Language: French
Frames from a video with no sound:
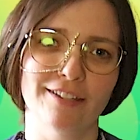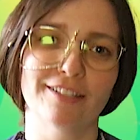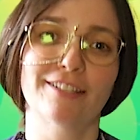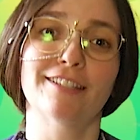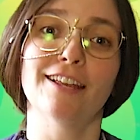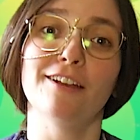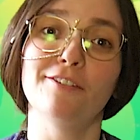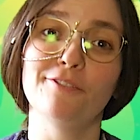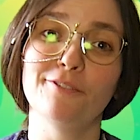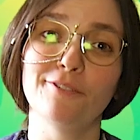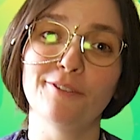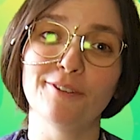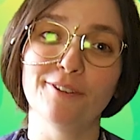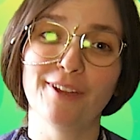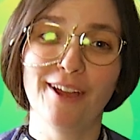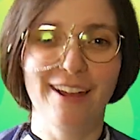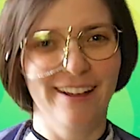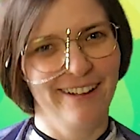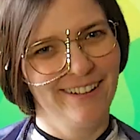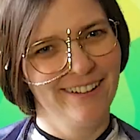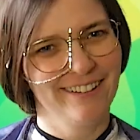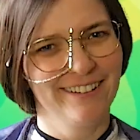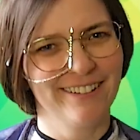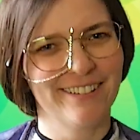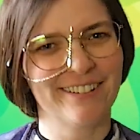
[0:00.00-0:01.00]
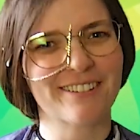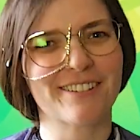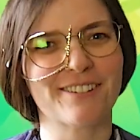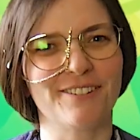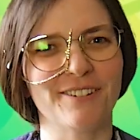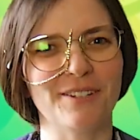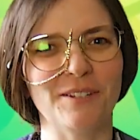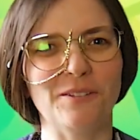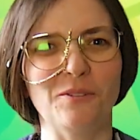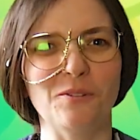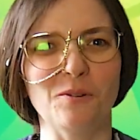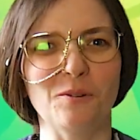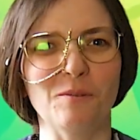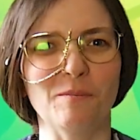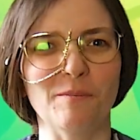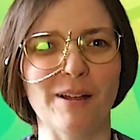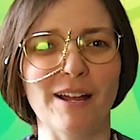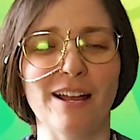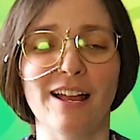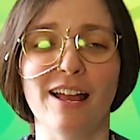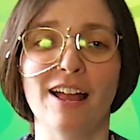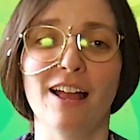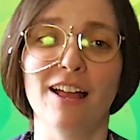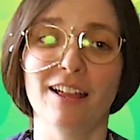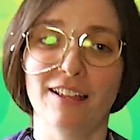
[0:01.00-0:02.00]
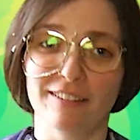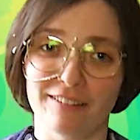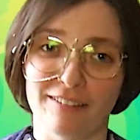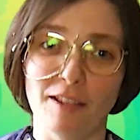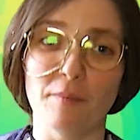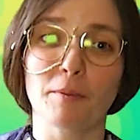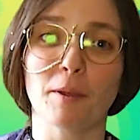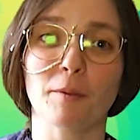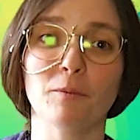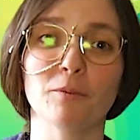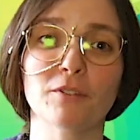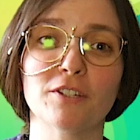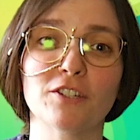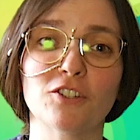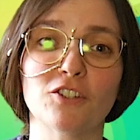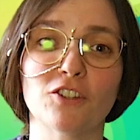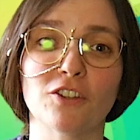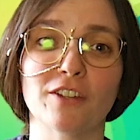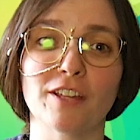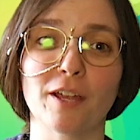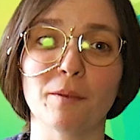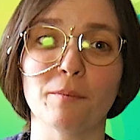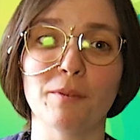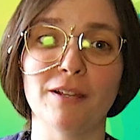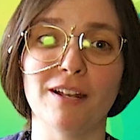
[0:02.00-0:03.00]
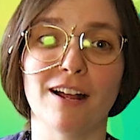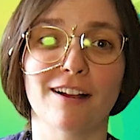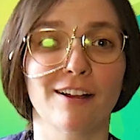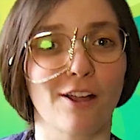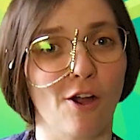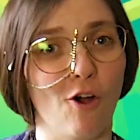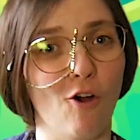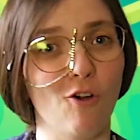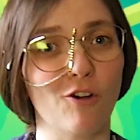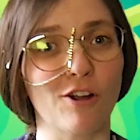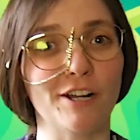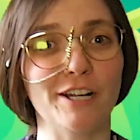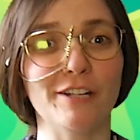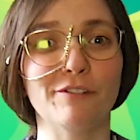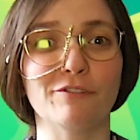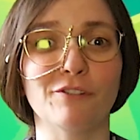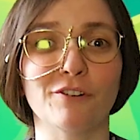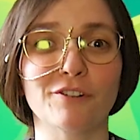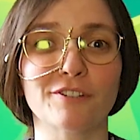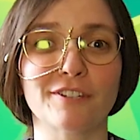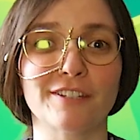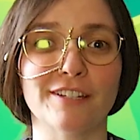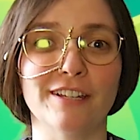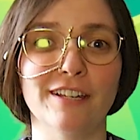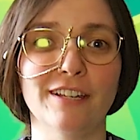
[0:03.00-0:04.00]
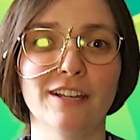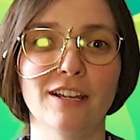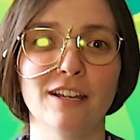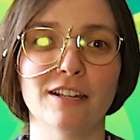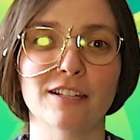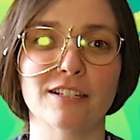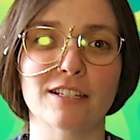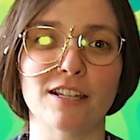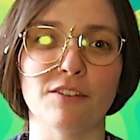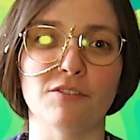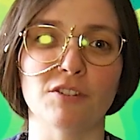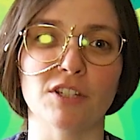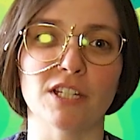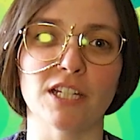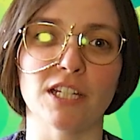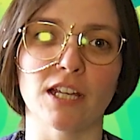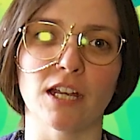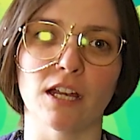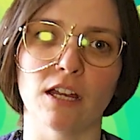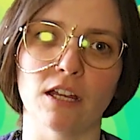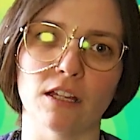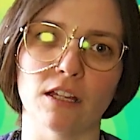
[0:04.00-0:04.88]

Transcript: Salut, je suis Doom. D'après mon dictionnaire bilingue anglais-français, ça veut dire